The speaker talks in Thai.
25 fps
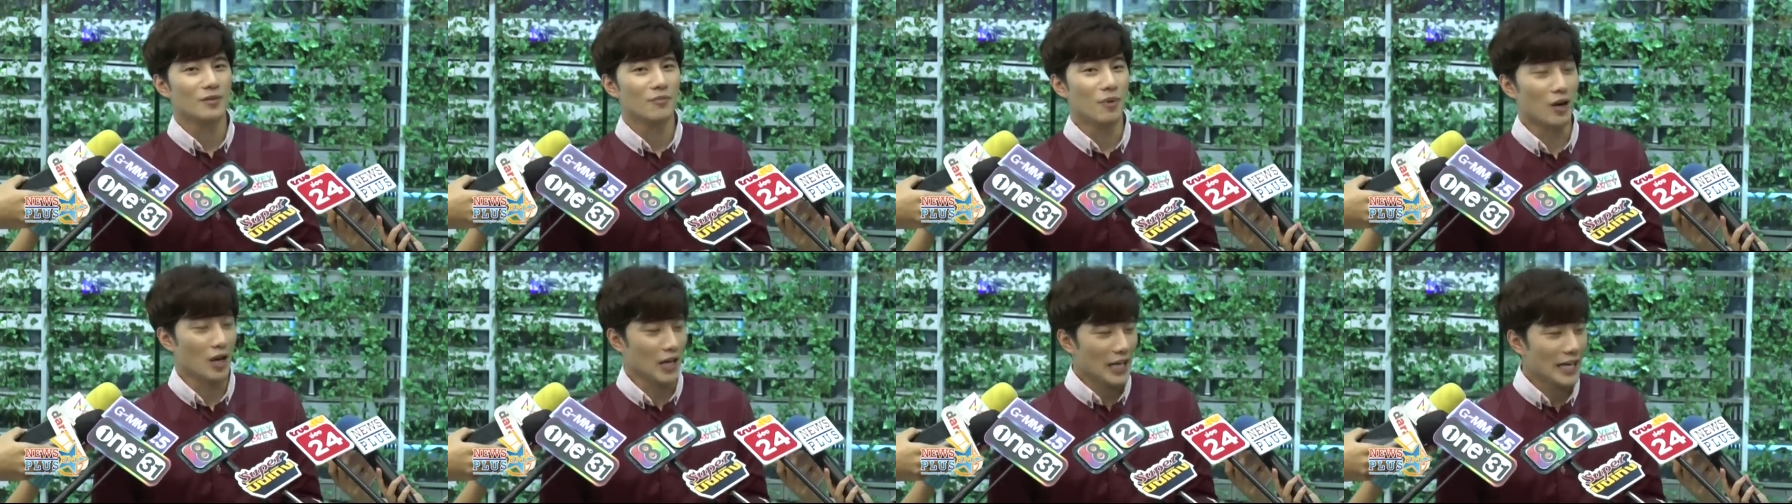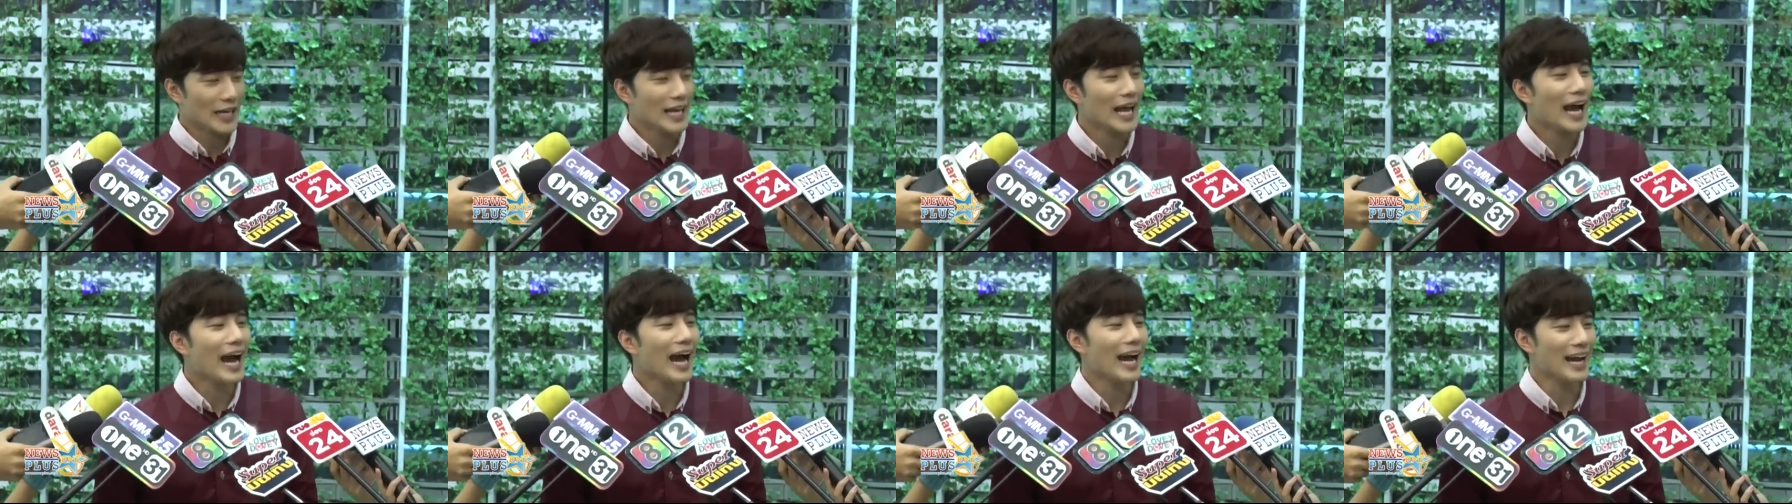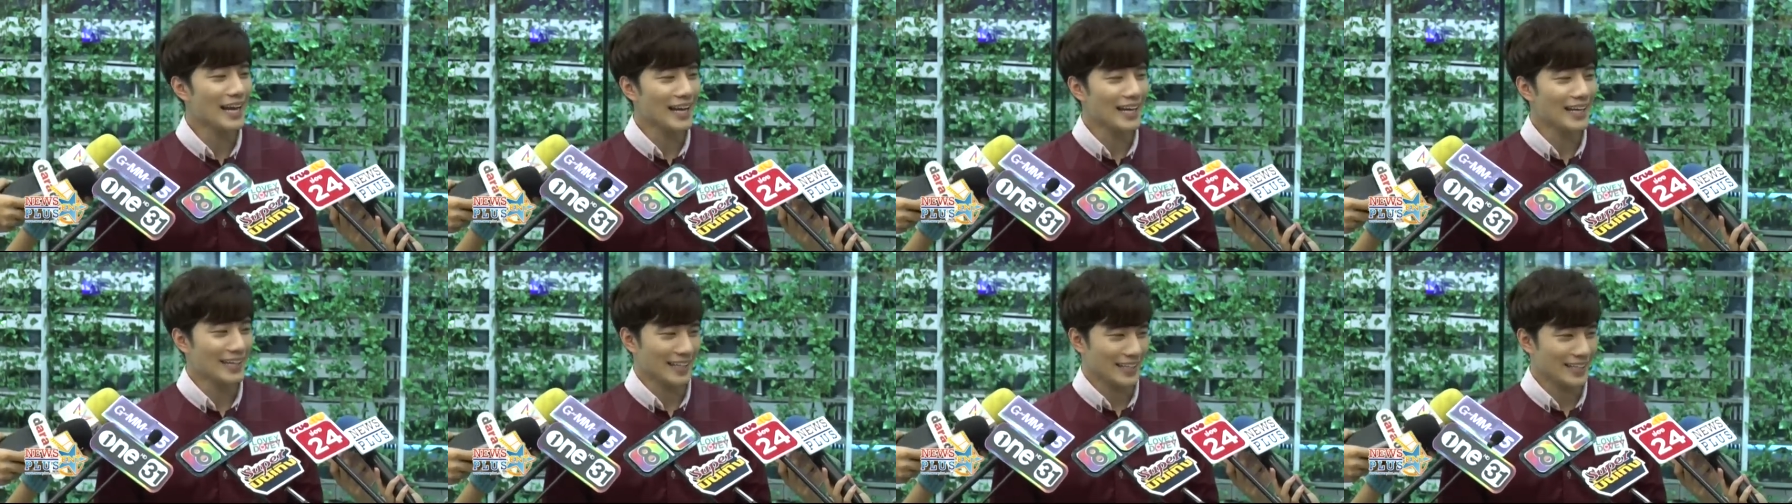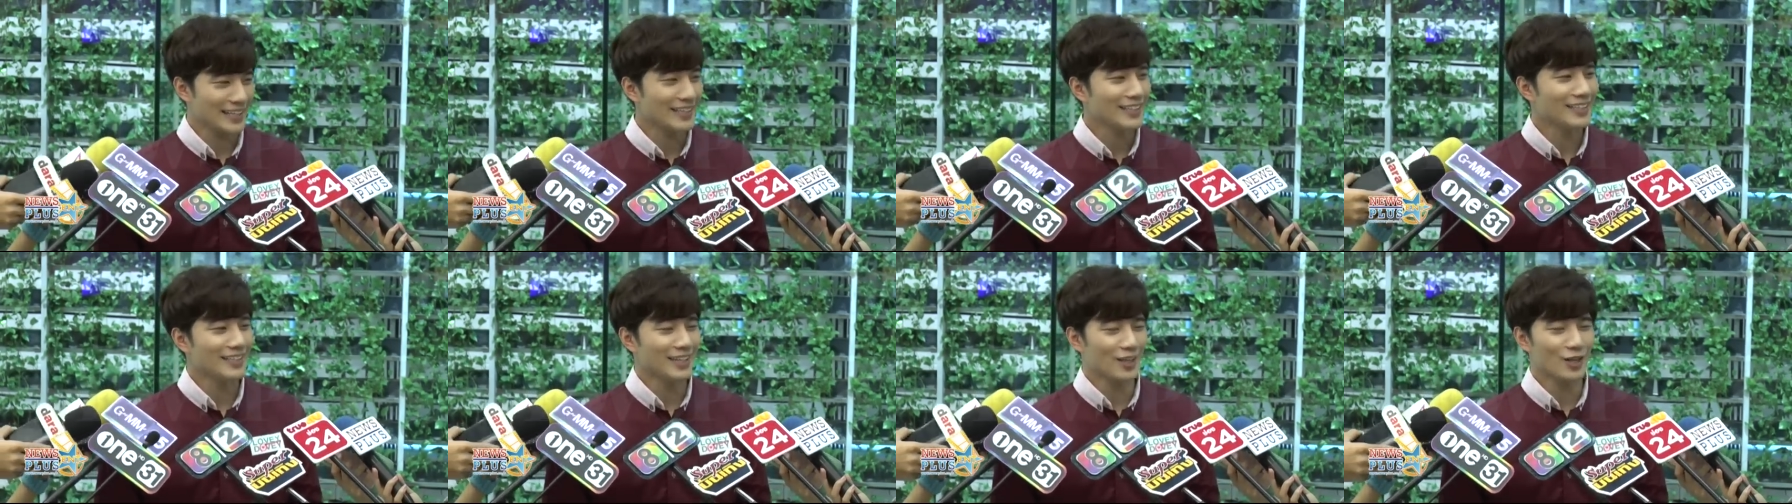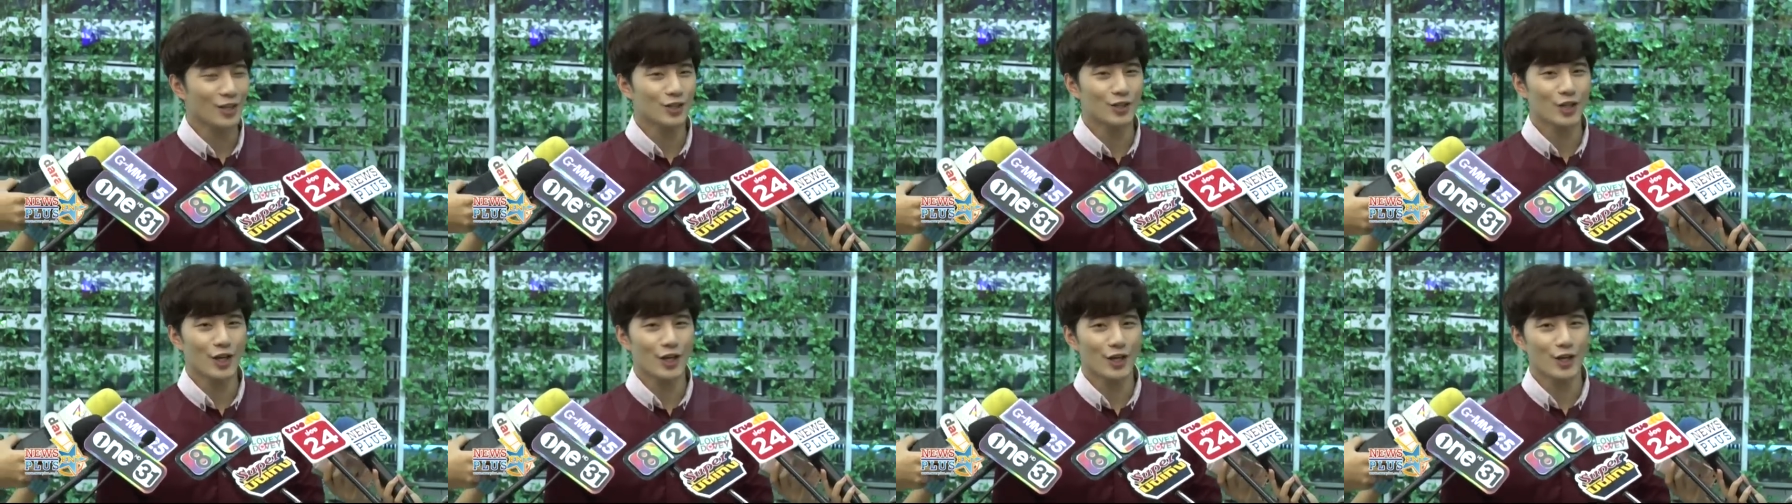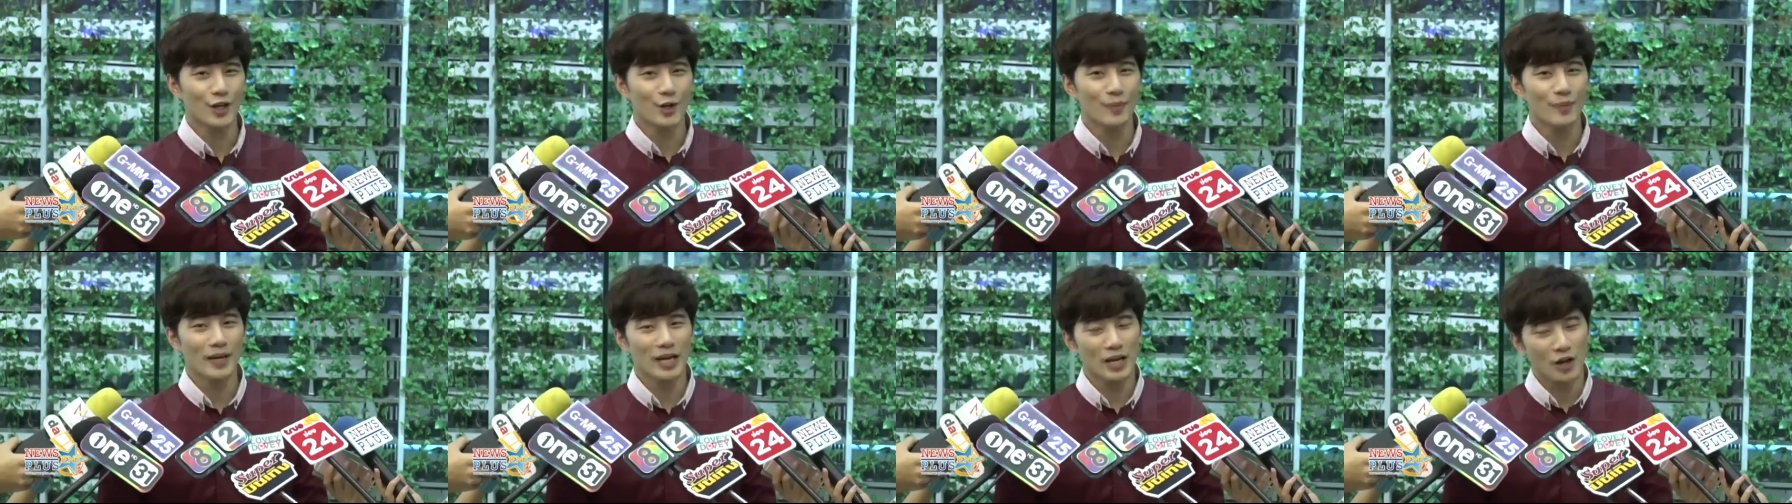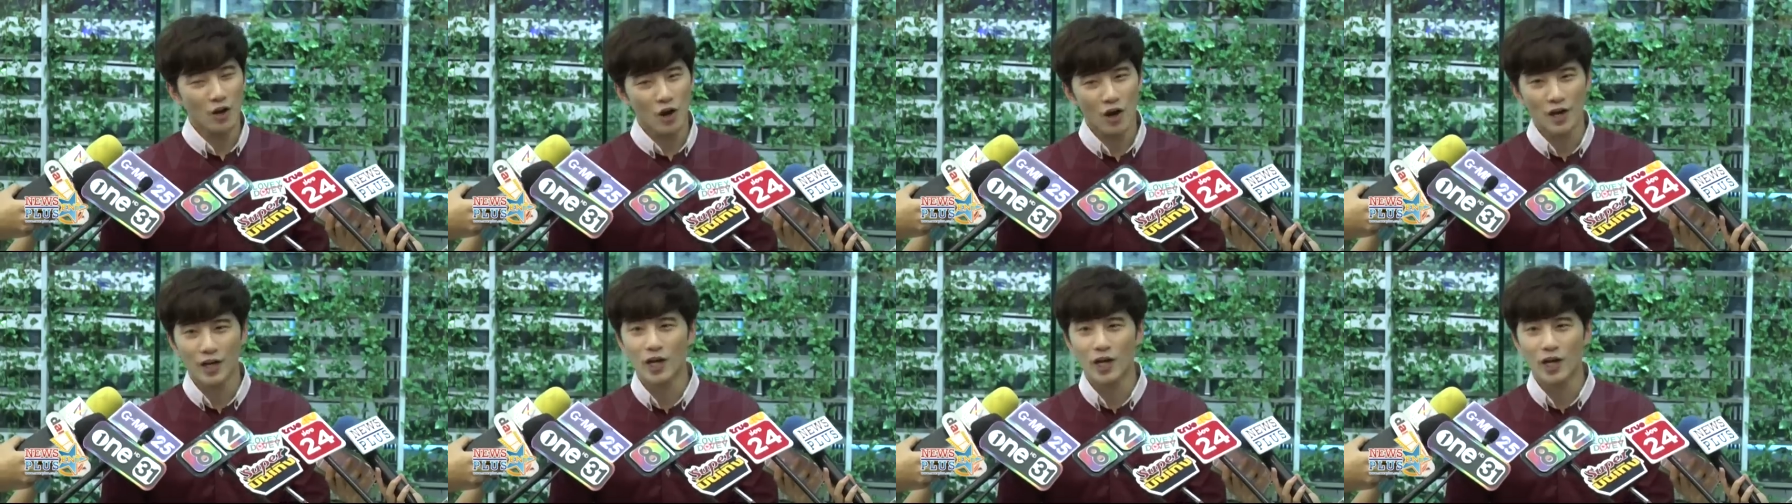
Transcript: พอเล่นได้เลย แล้วก็ตอนนี้ก็มีละค